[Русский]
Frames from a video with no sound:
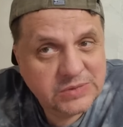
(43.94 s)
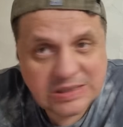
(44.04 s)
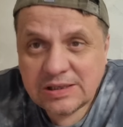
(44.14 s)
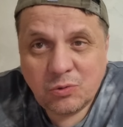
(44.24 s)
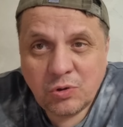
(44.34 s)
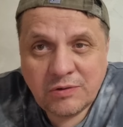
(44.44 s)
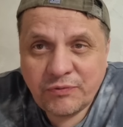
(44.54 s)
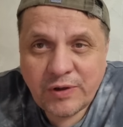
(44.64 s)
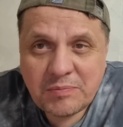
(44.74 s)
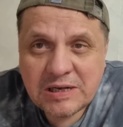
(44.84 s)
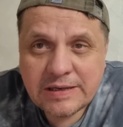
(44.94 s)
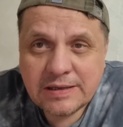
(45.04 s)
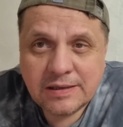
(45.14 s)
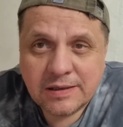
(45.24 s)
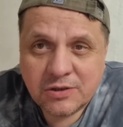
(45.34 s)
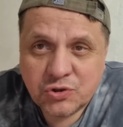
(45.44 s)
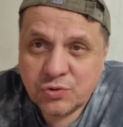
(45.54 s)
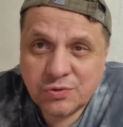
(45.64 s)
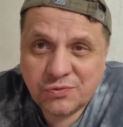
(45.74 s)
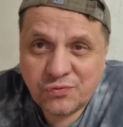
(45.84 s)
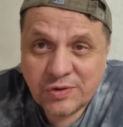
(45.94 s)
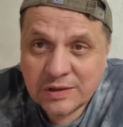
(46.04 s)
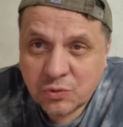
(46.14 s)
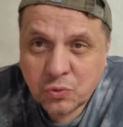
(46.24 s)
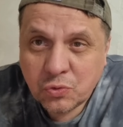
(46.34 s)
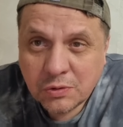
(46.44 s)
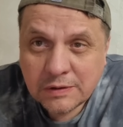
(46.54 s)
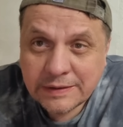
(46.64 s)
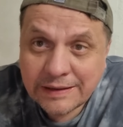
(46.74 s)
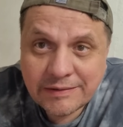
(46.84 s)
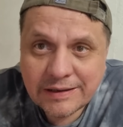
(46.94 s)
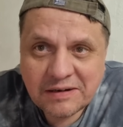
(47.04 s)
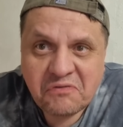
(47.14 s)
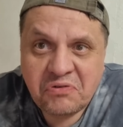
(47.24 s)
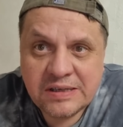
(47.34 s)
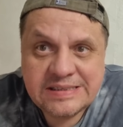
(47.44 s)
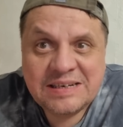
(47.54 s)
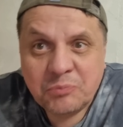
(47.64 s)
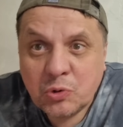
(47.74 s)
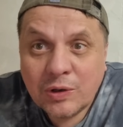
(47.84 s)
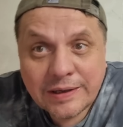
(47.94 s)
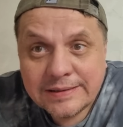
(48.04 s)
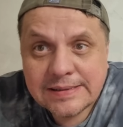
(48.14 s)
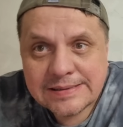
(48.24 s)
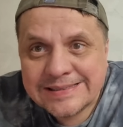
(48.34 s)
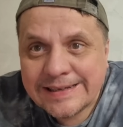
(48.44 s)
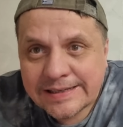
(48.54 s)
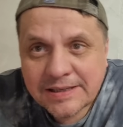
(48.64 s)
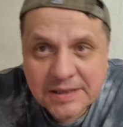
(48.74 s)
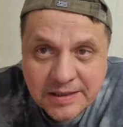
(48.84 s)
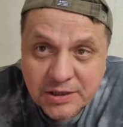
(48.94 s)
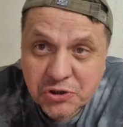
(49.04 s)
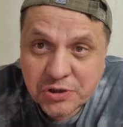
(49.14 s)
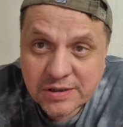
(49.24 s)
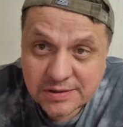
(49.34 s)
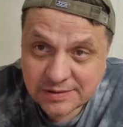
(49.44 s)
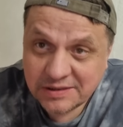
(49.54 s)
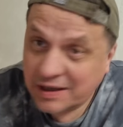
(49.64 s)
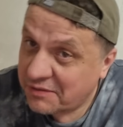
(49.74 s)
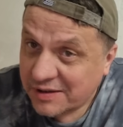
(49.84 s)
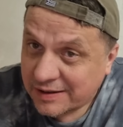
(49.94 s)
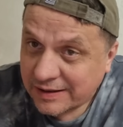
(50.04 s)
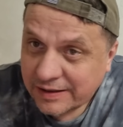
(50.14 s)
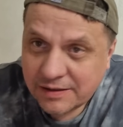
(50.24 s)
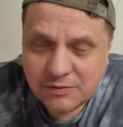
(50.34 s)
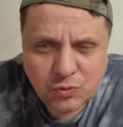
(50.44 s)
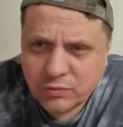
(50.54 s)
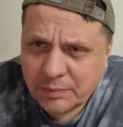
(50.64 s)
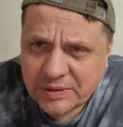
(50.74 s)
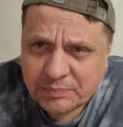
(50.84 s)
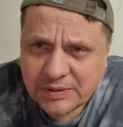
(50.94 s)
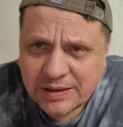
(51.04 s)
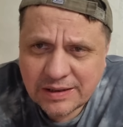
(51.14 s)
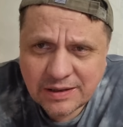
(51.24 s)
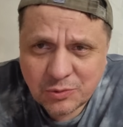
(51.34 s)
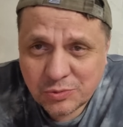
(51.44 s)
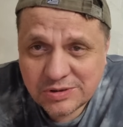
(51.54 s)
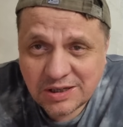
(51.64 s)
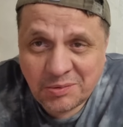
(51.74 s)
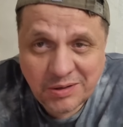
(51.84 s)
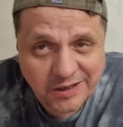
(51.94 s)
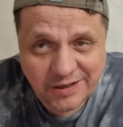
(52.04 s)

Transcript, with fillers: С такой фамилией хорошо в аду, наверное, в адском туалете занято кричать, наверное. Ну, я предполагаю, друзья мои,